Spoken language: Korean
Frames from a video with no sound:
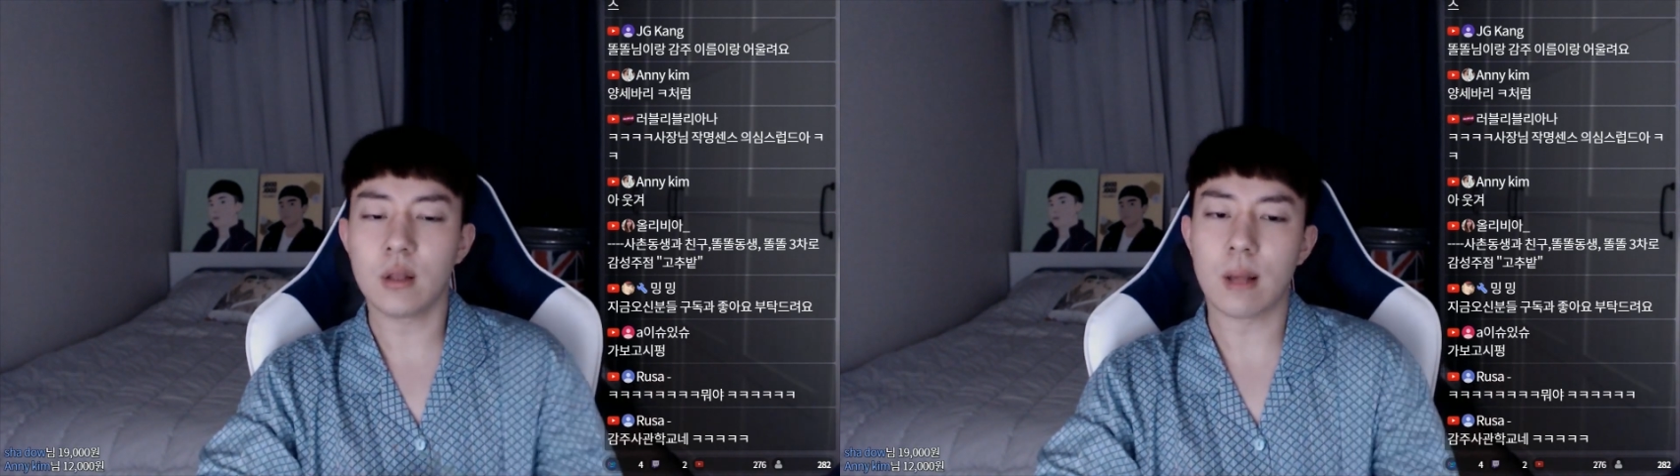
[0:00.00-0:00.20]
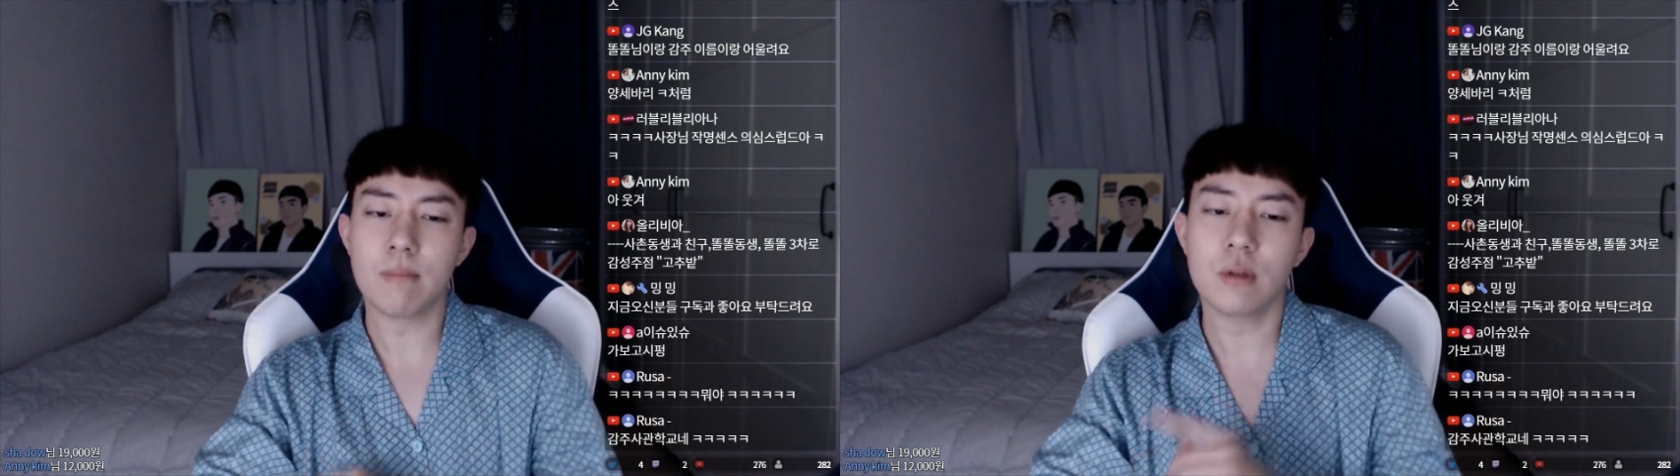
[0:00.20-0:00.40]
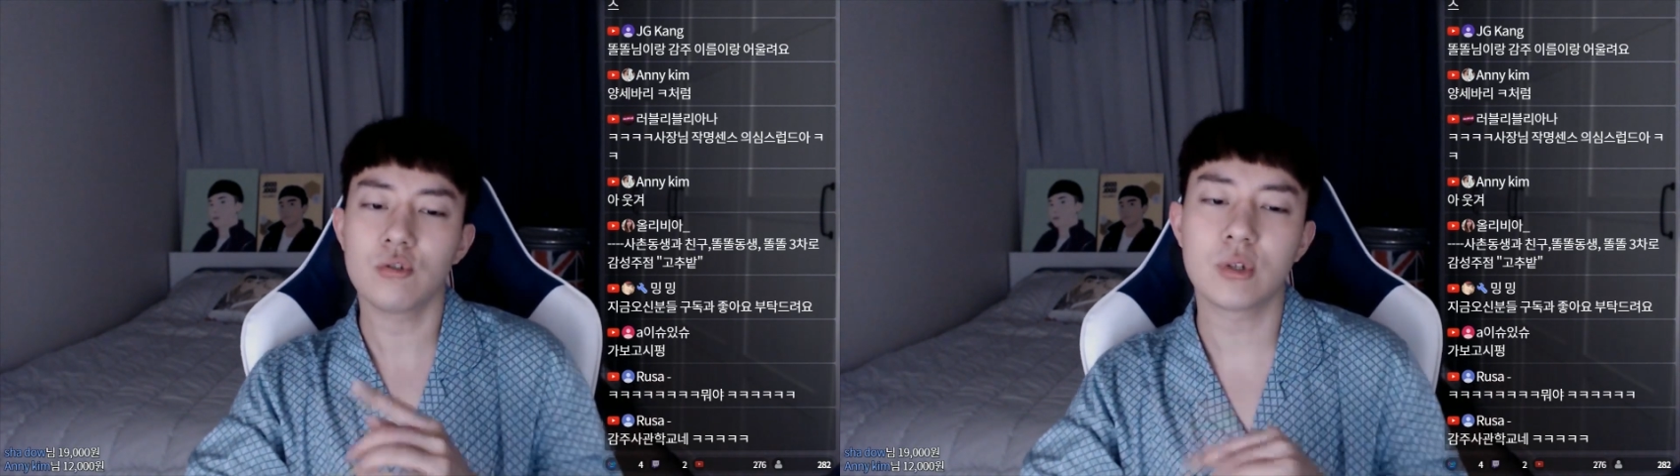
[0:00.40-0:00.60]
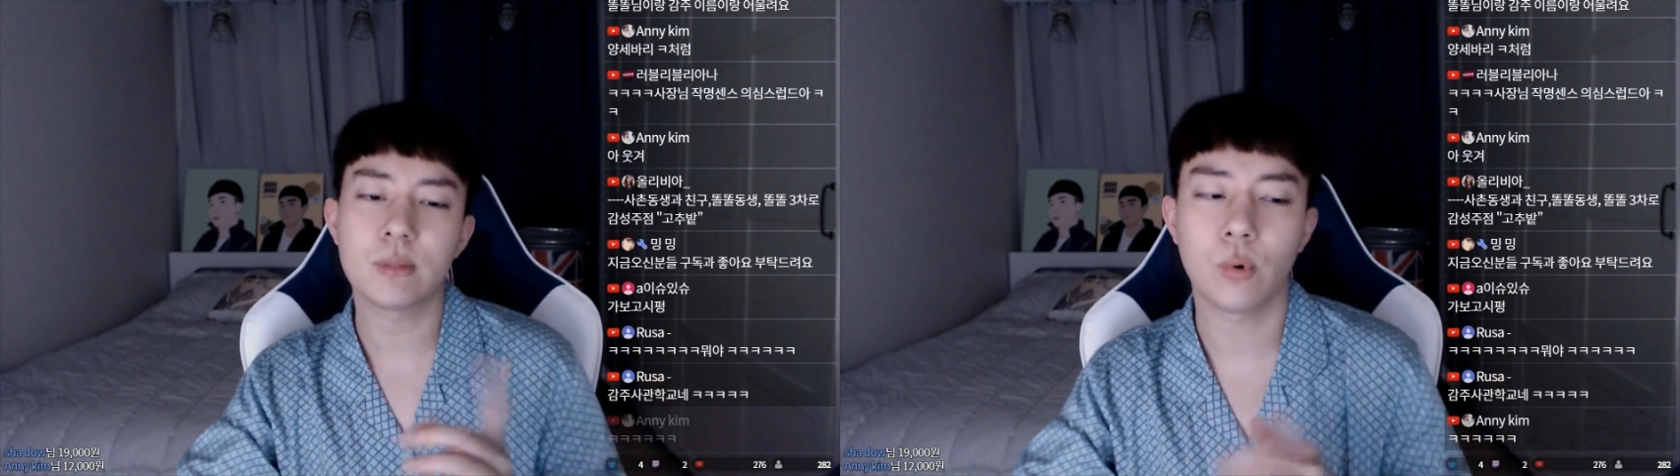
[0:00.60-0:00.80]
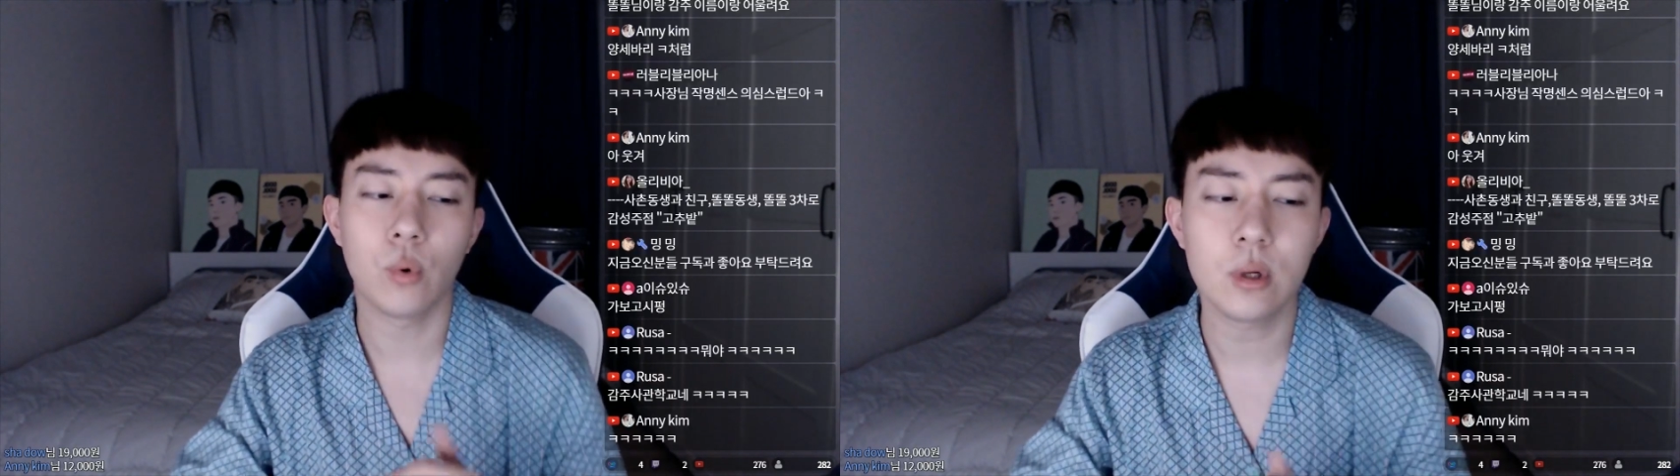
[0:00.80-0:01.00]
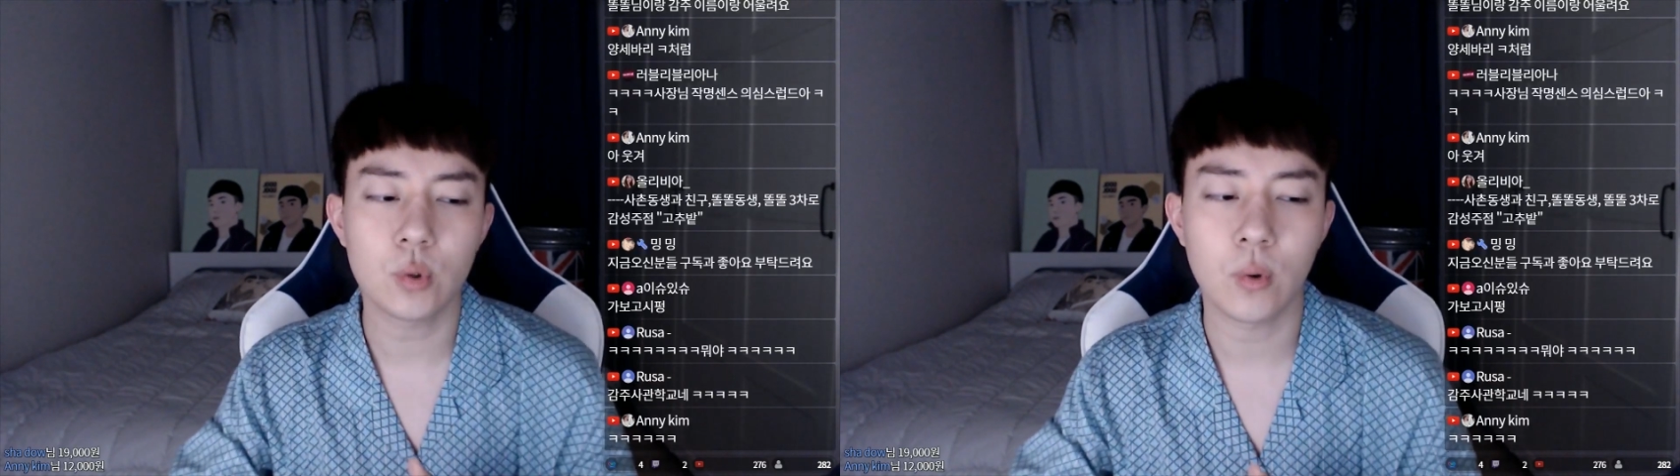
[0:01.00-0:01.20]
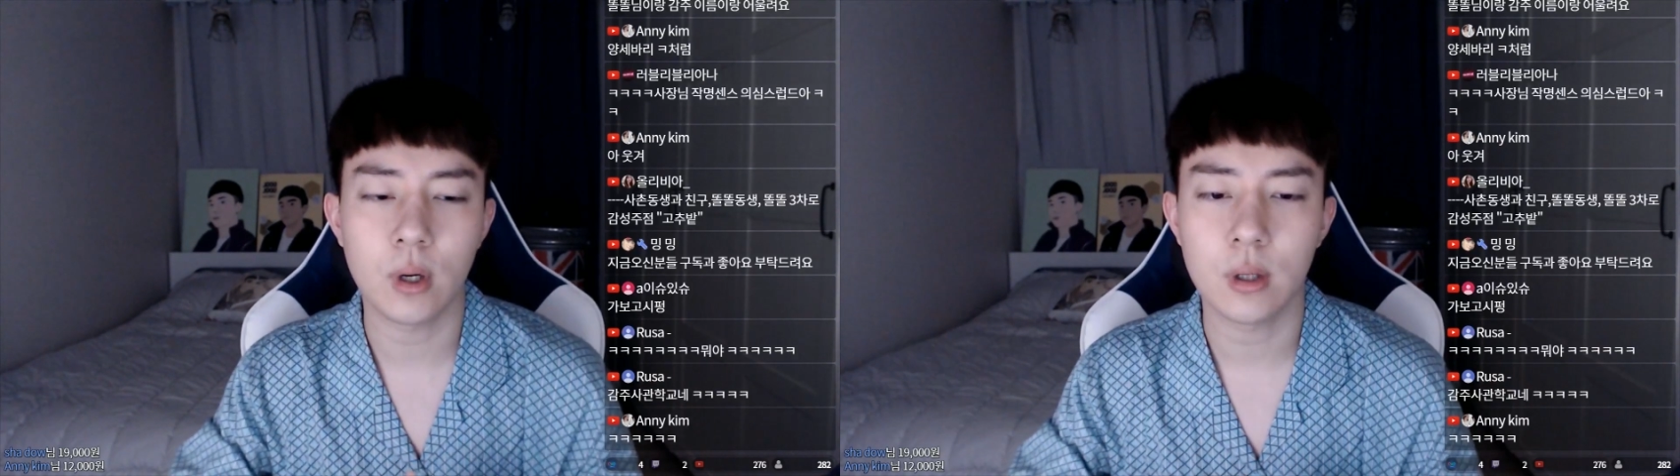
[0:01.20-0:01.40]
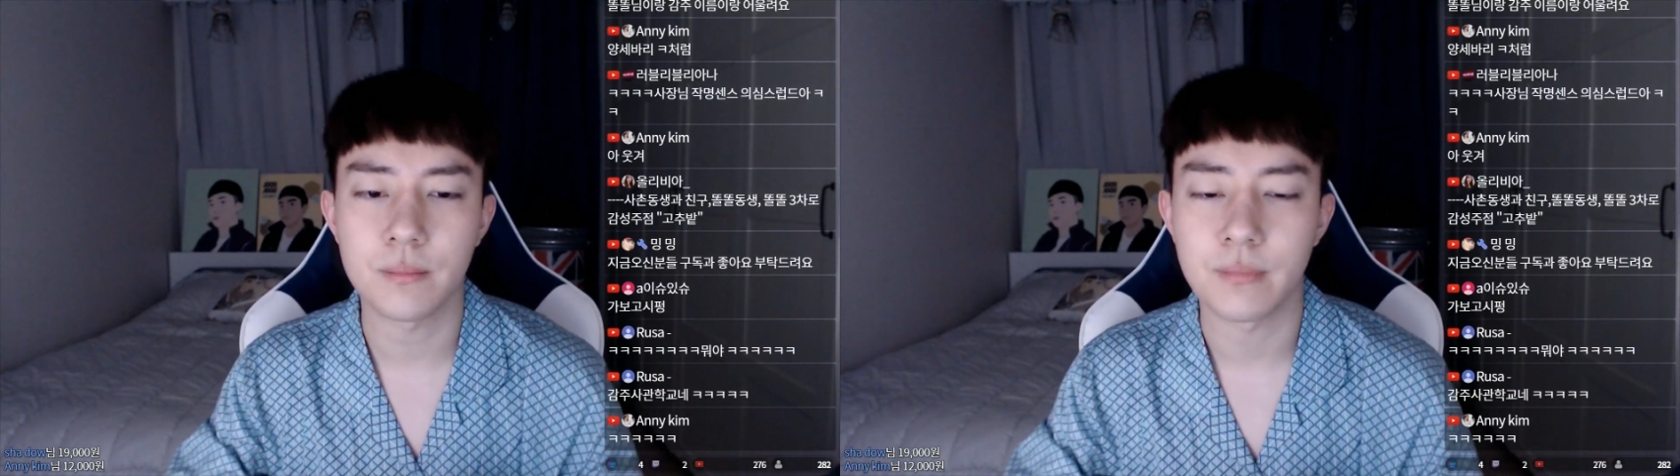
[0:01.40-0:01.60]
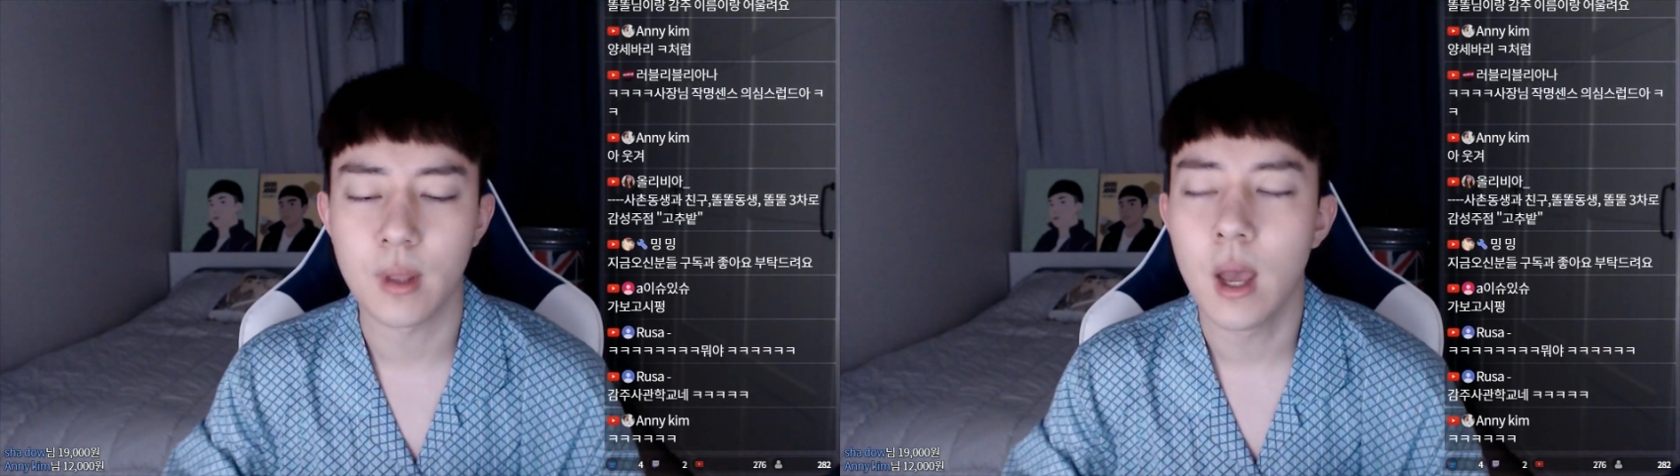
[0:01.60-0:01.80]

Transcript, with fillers: 365일 동안